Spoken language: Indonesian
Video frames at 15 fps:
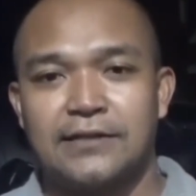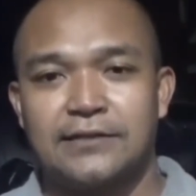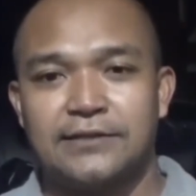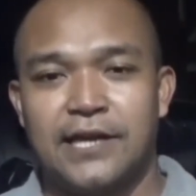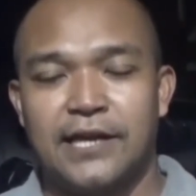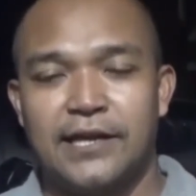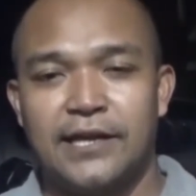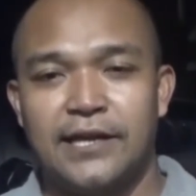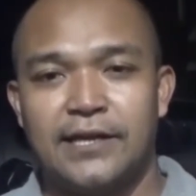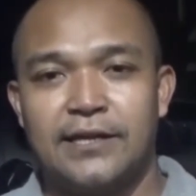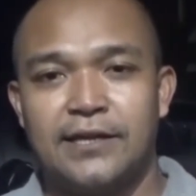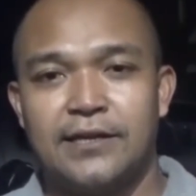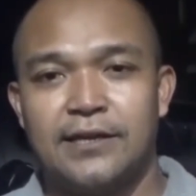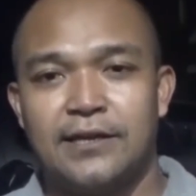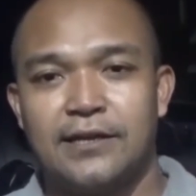Jadi
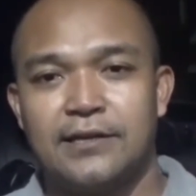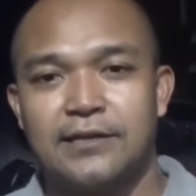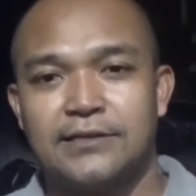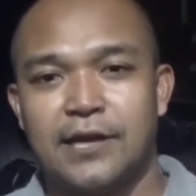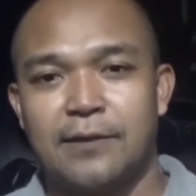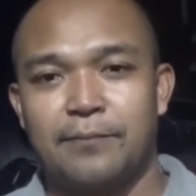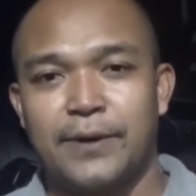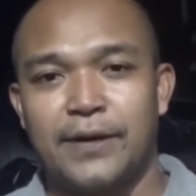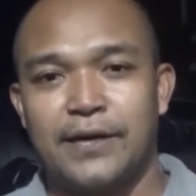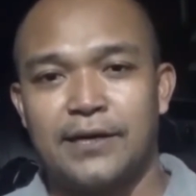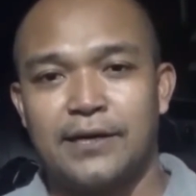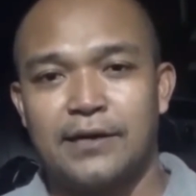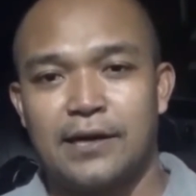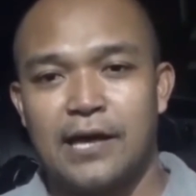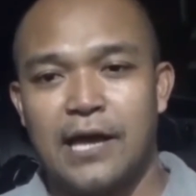sampai
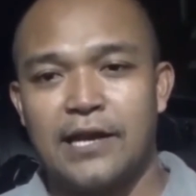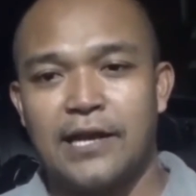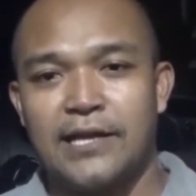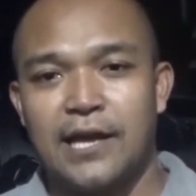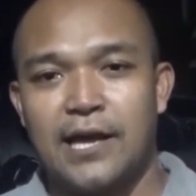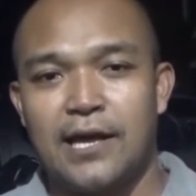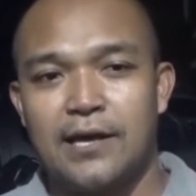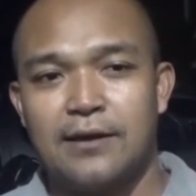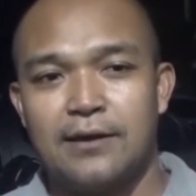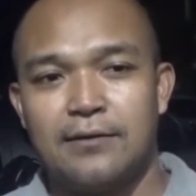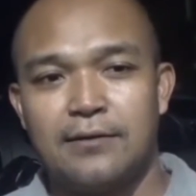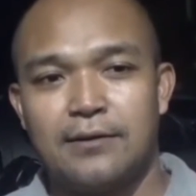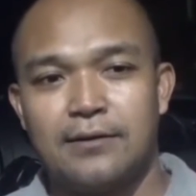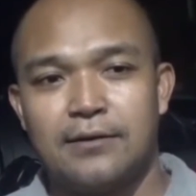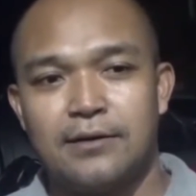adanya
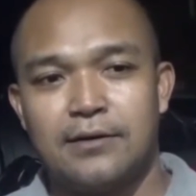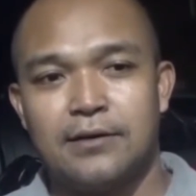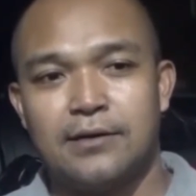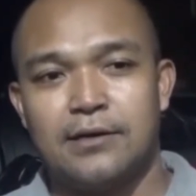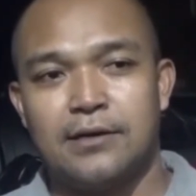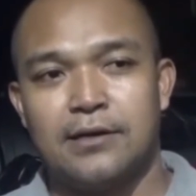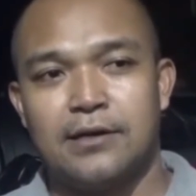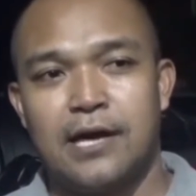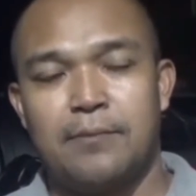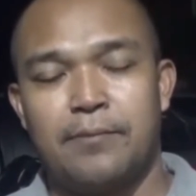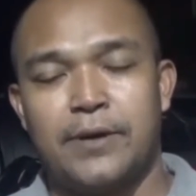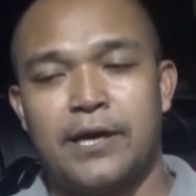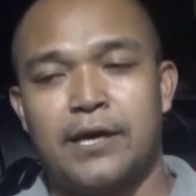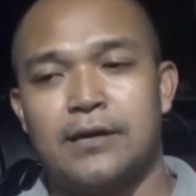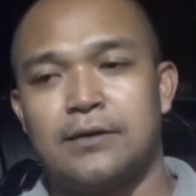uh, apa
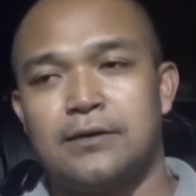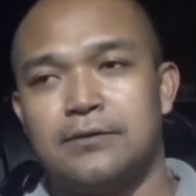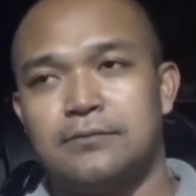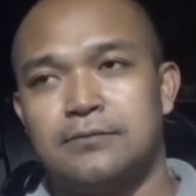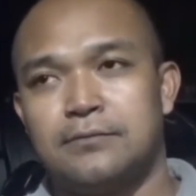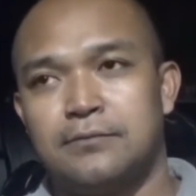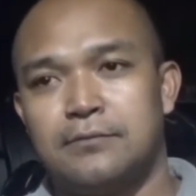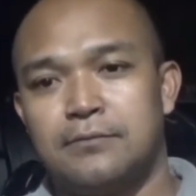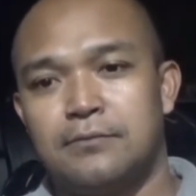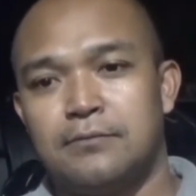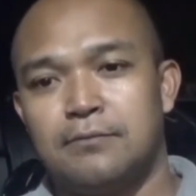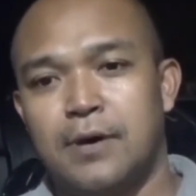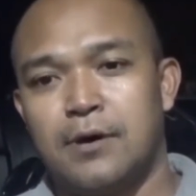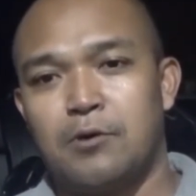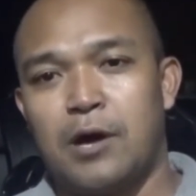ya?
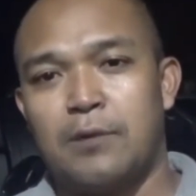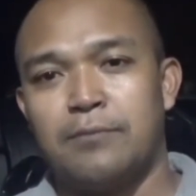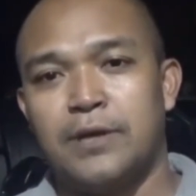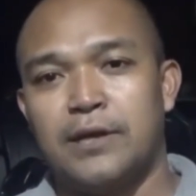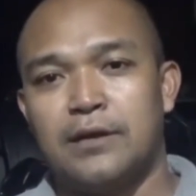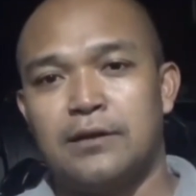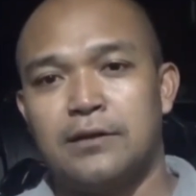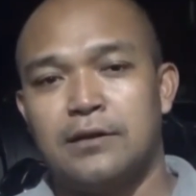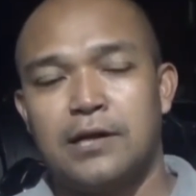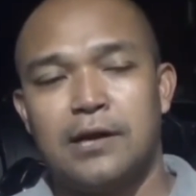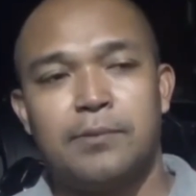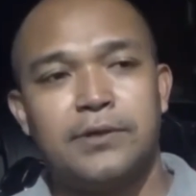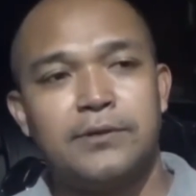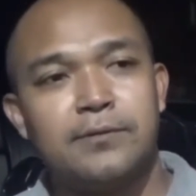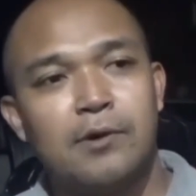baku ambil.
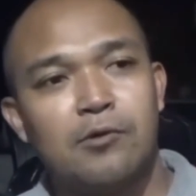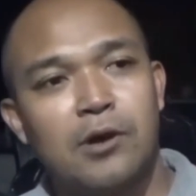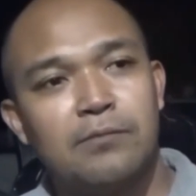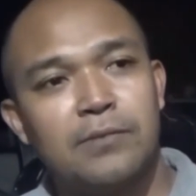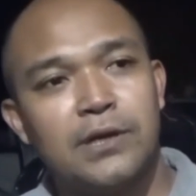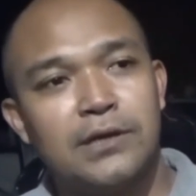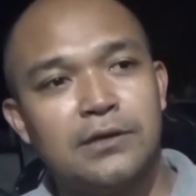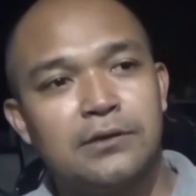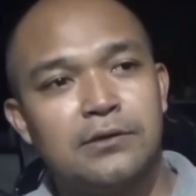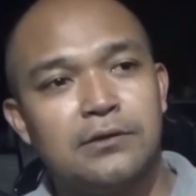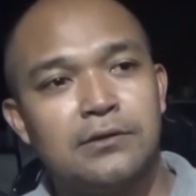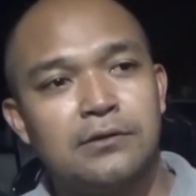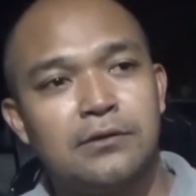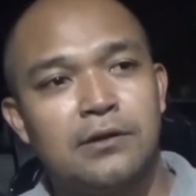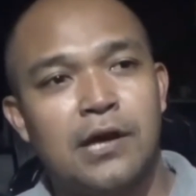Baku ambil. Ya? Adu
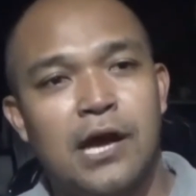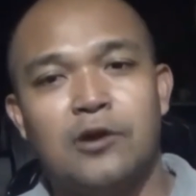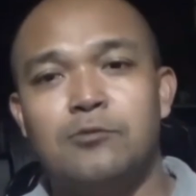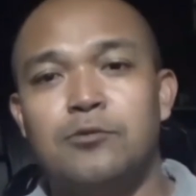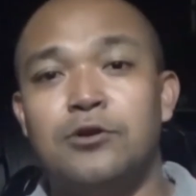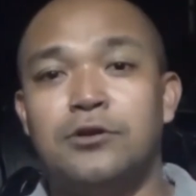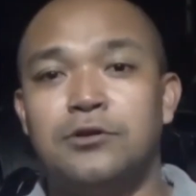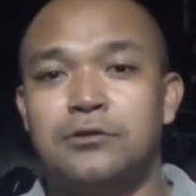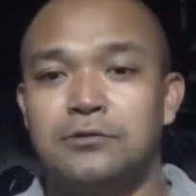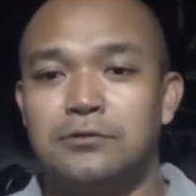mulut. Adu mulut.